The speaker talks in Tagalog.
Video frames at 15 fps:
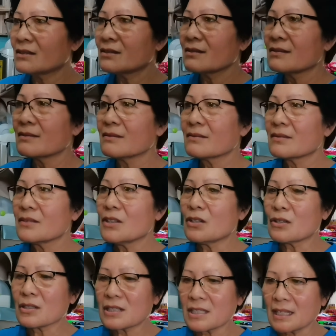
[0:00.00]
Ching.
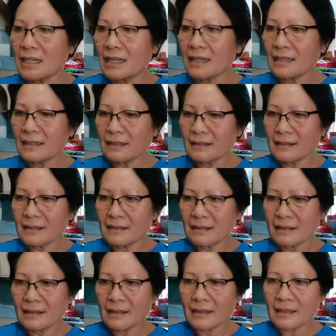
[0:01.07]
Dong Ching.
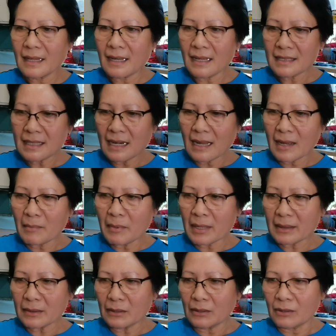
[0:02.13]
Daghang
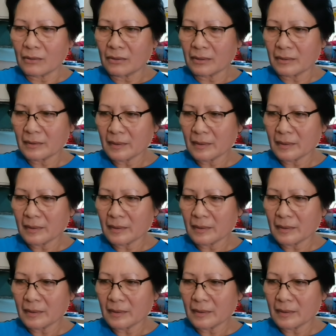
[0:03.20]
salamat dong.